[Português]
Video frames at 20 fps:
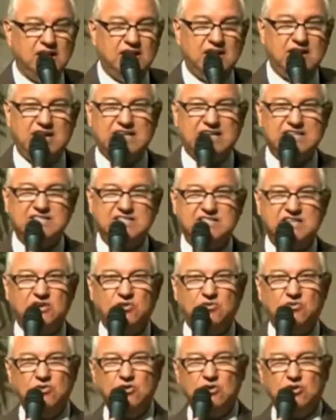Ela
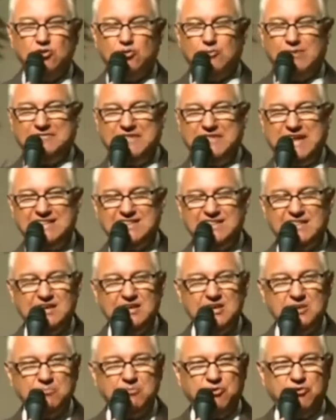nasceu numa
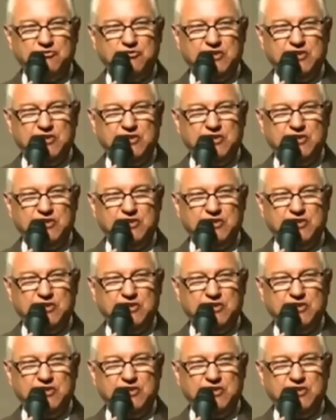data